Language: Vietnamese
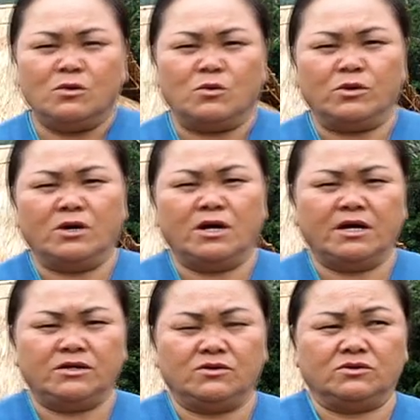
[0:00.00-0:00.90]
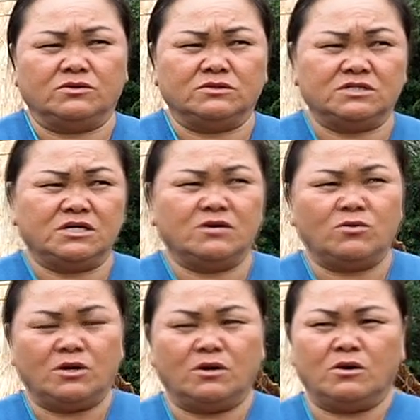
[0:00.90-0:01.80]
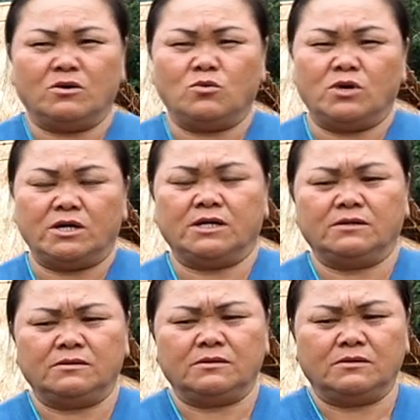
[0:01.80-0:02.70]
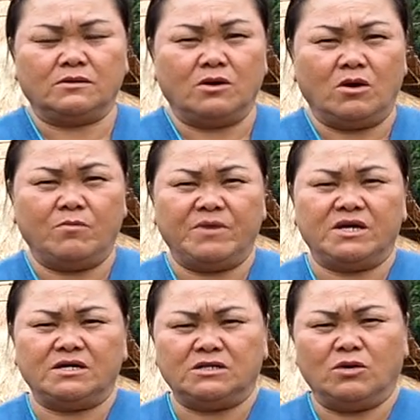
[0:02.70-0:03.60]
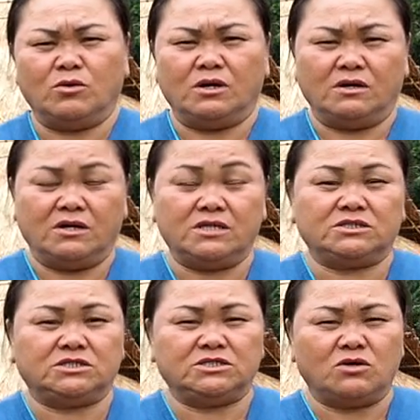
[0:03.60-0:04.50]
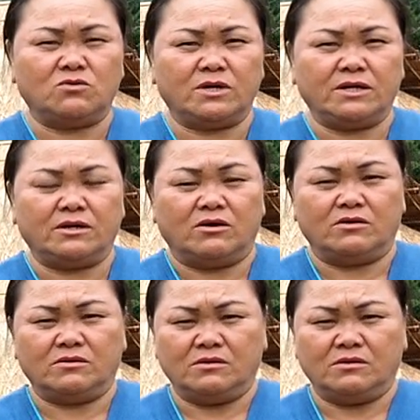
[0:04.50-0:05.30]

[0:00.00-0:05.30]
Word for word: của gió hai cho cứ xe và và năng ở ấy rau lợ chỉ rong nó nhỏ